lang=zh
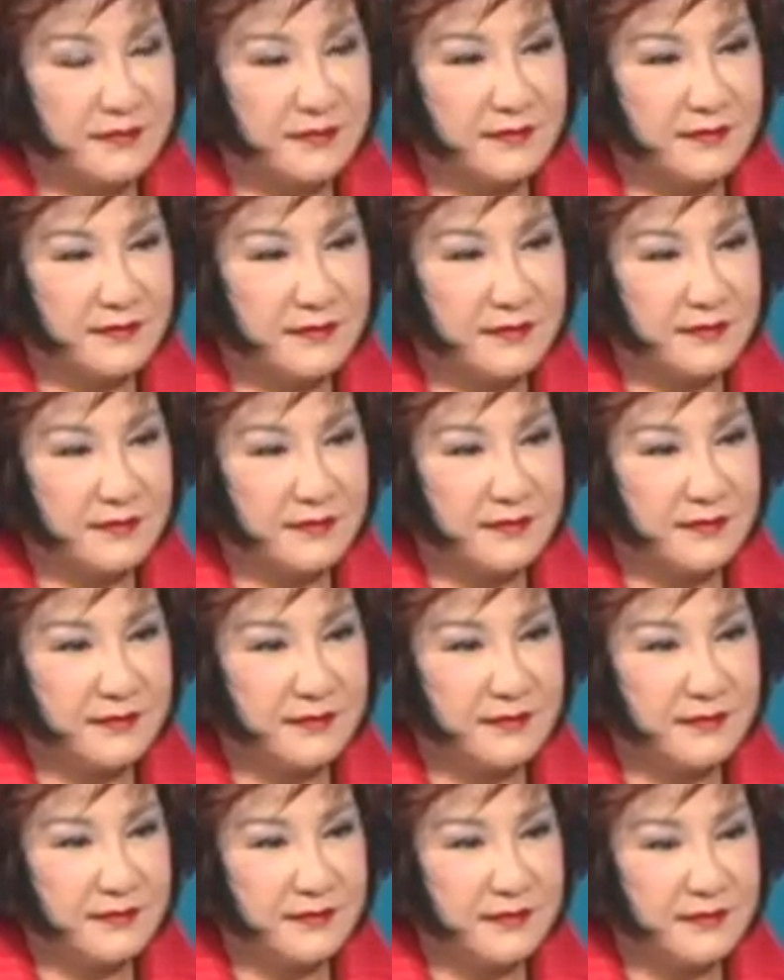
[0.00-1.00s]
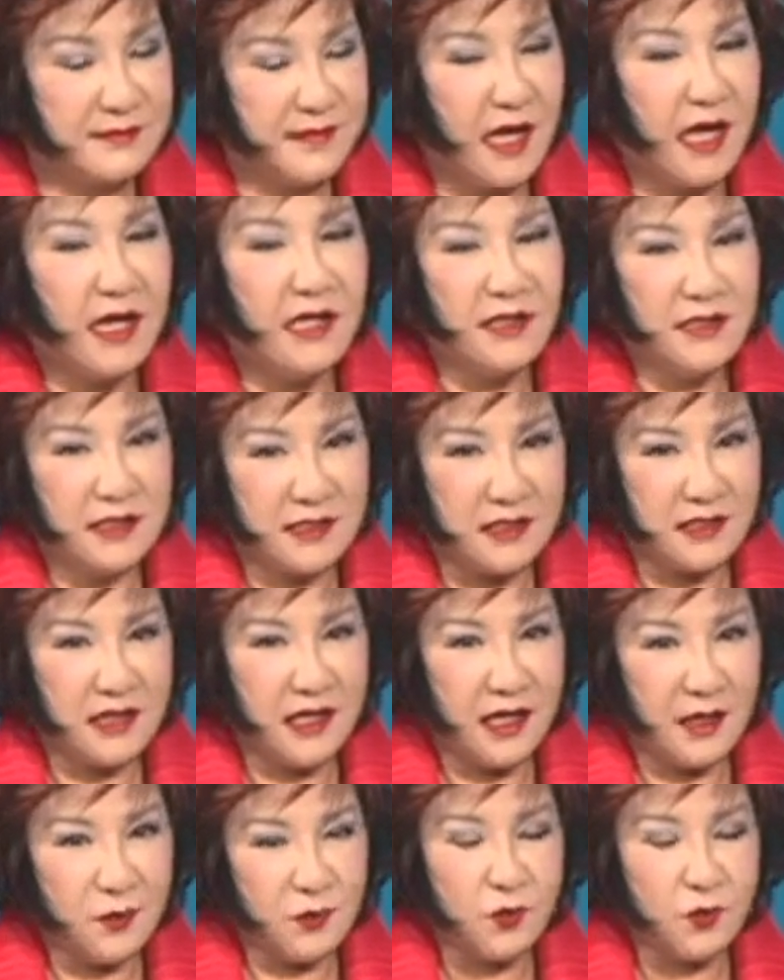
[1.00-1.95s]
不妨打一个电话。是的，